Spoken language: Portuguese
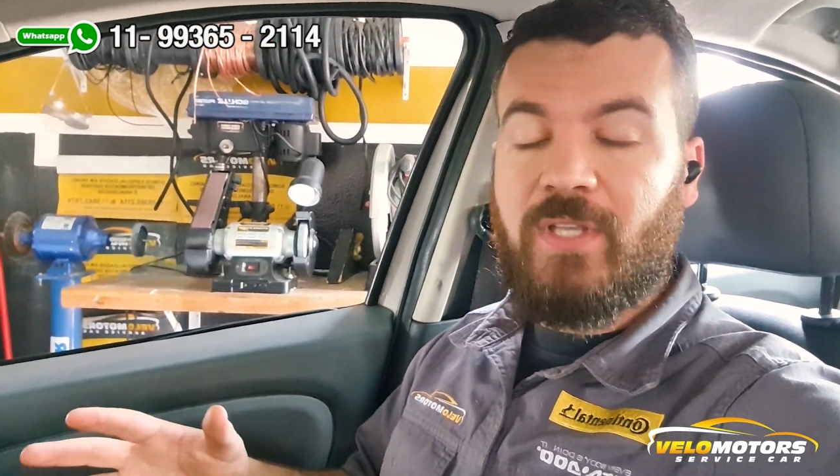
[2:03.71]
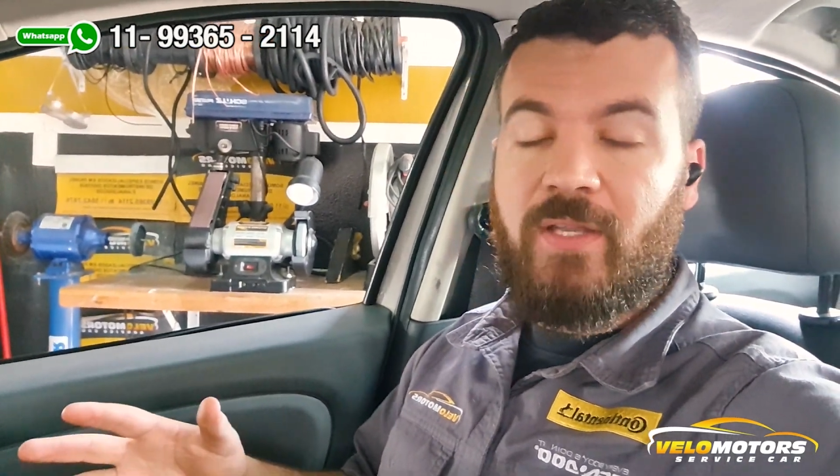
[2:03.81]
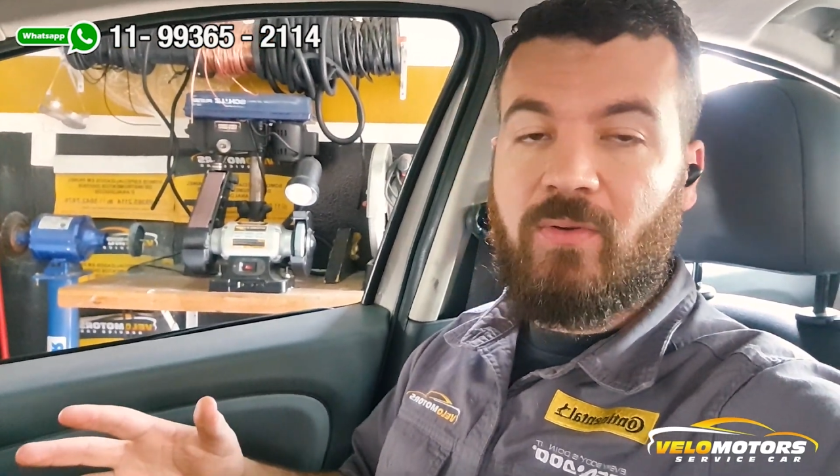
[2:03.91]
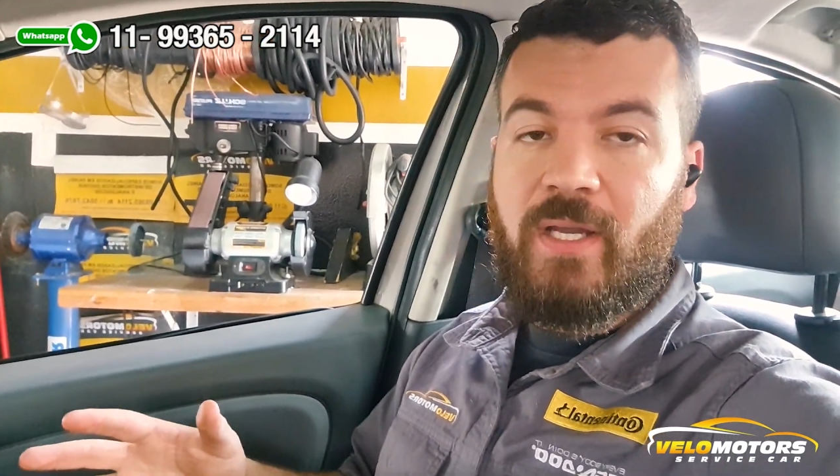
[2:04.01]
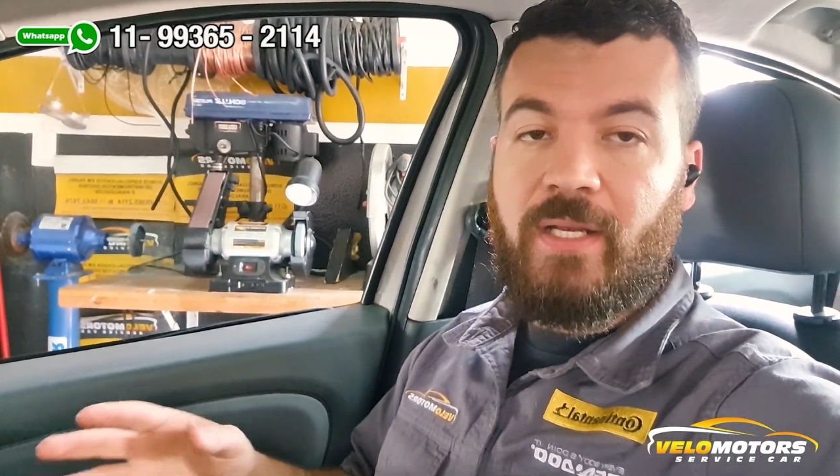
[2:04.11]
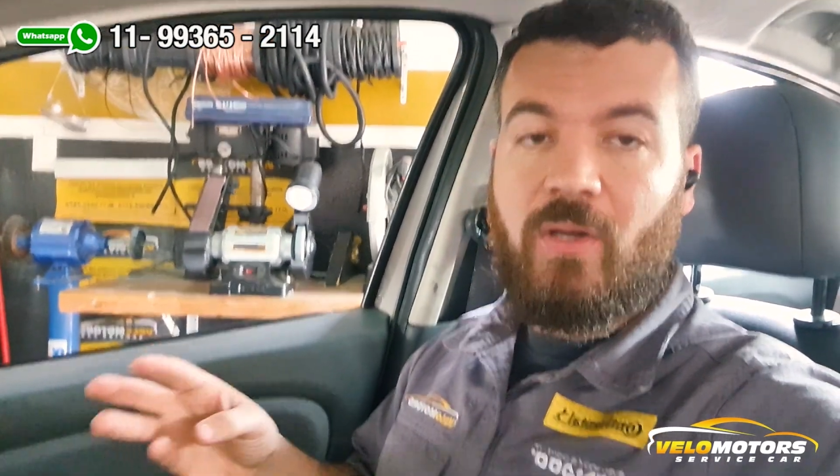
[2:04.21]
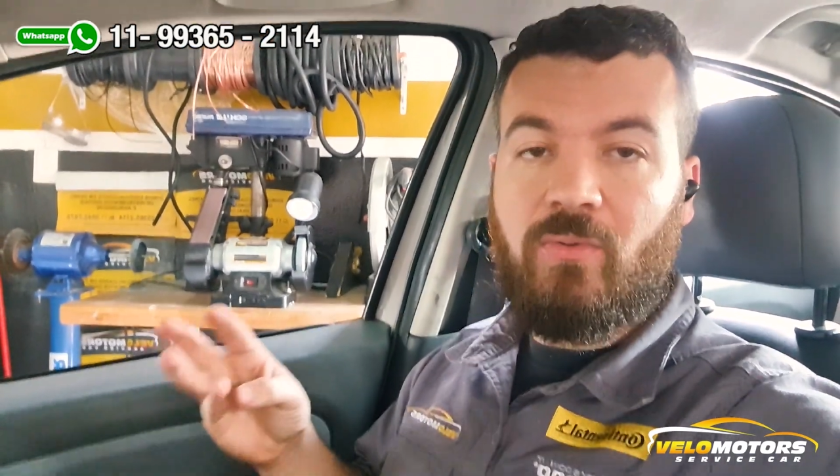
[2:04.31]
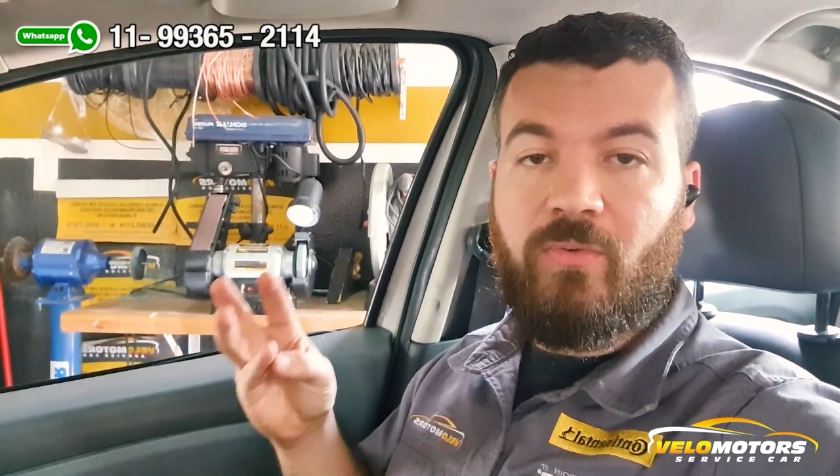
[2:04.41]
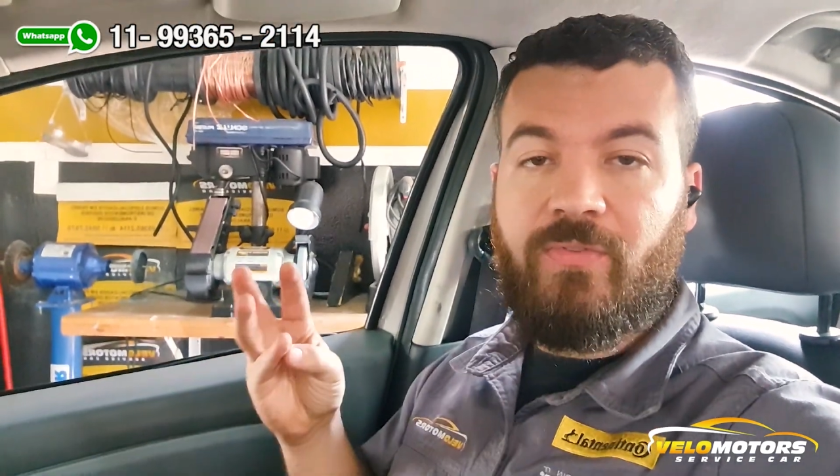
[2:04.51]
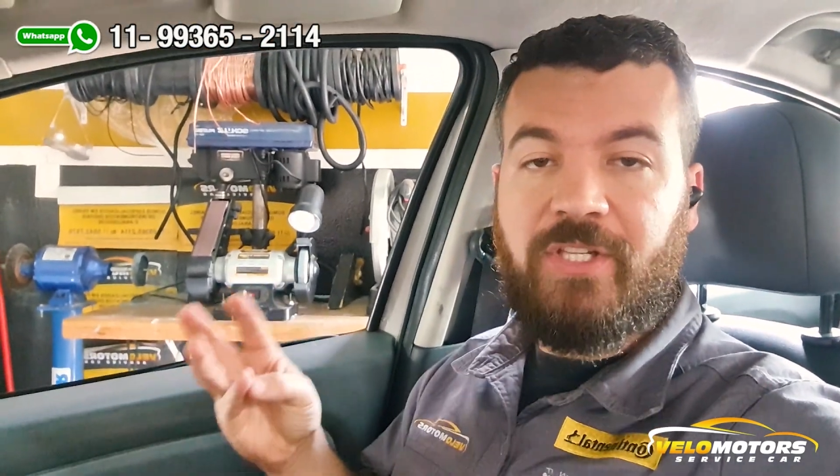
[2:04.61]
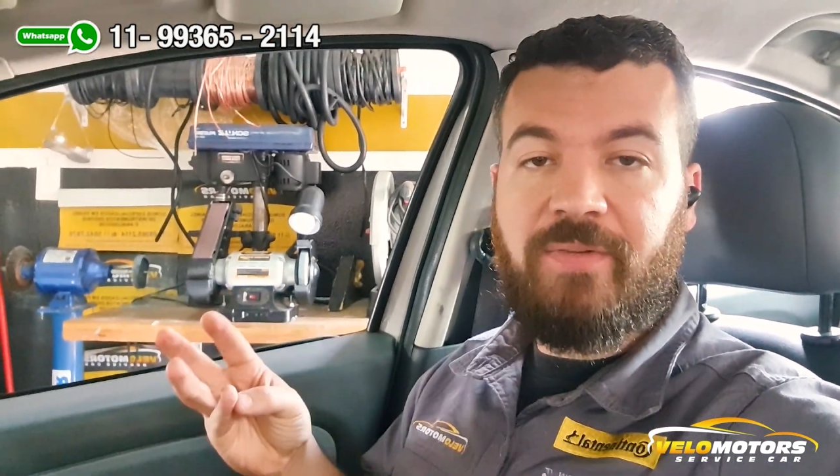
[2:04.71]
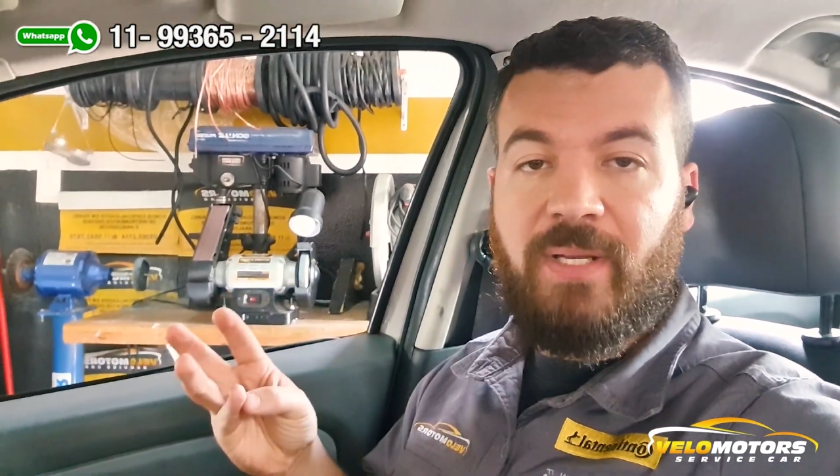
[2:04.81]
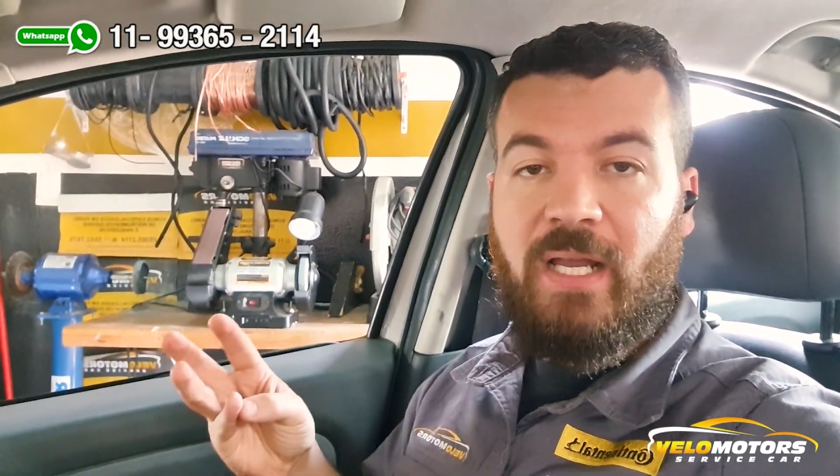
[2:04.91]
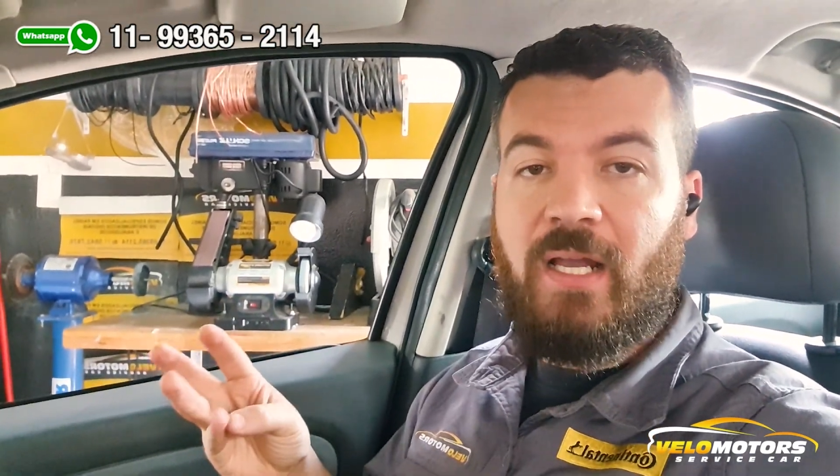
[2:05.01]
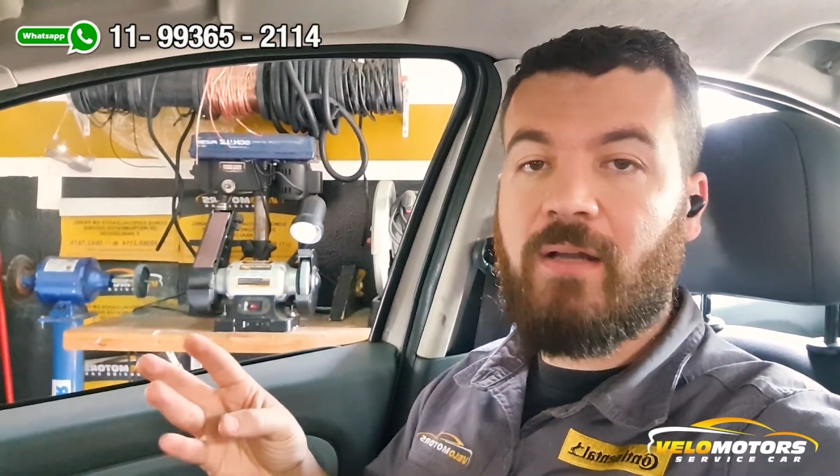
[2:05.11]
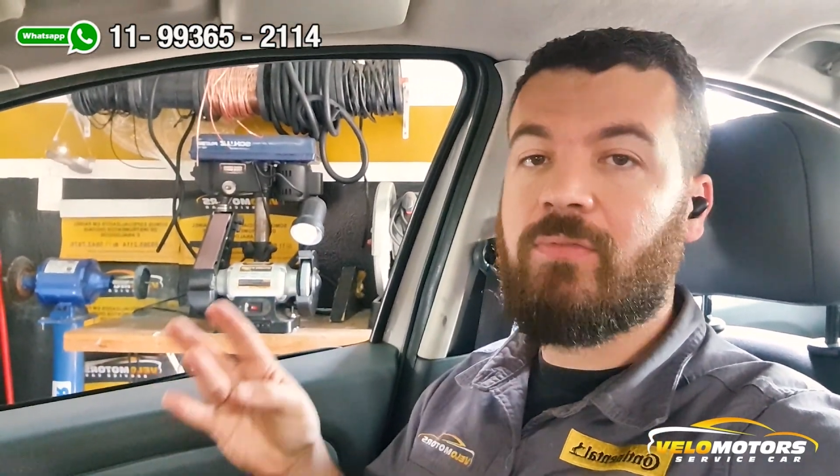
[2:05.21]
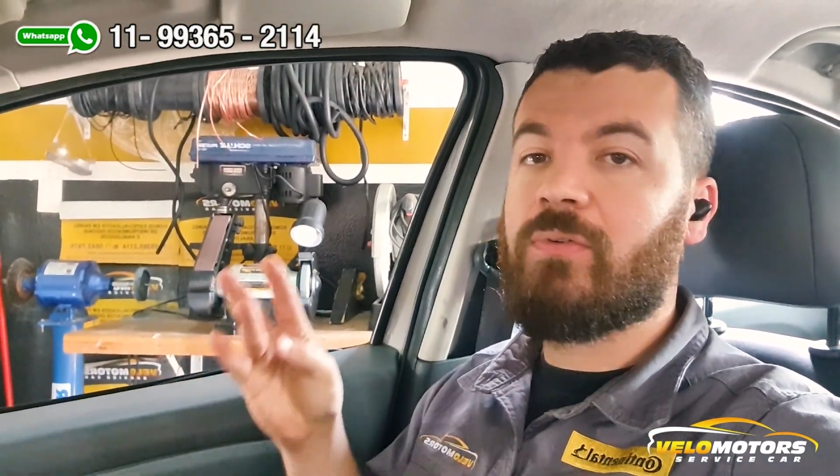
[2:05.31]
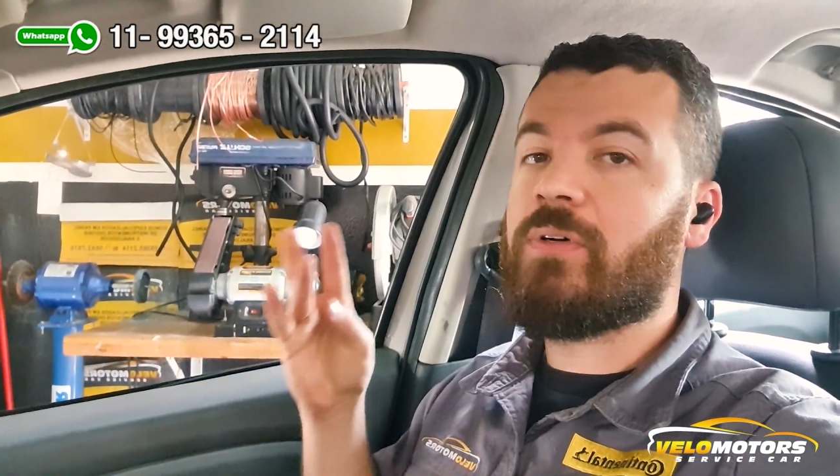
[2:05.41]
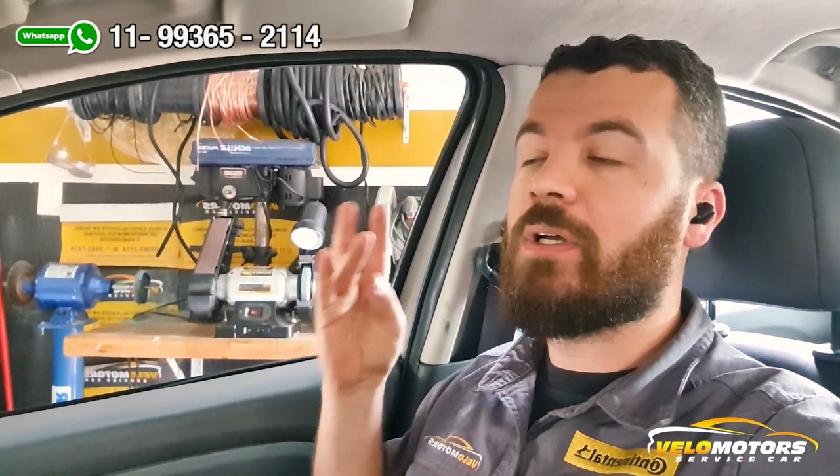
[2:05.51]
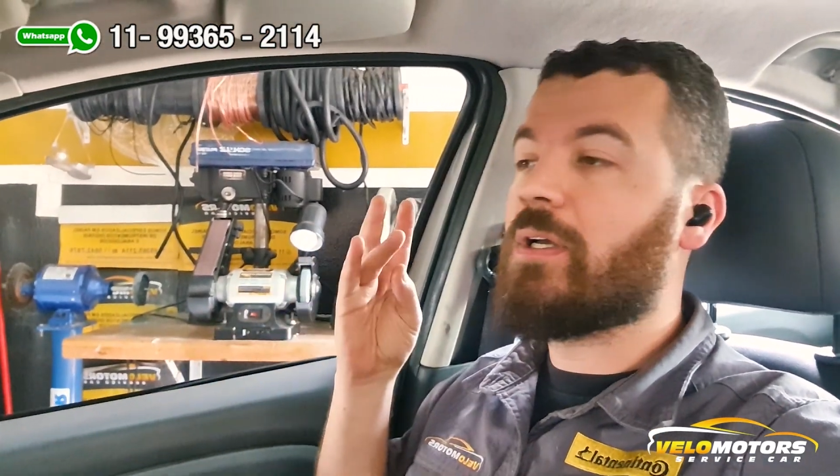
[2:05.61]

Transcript: aí no canal do Fiat Bravo,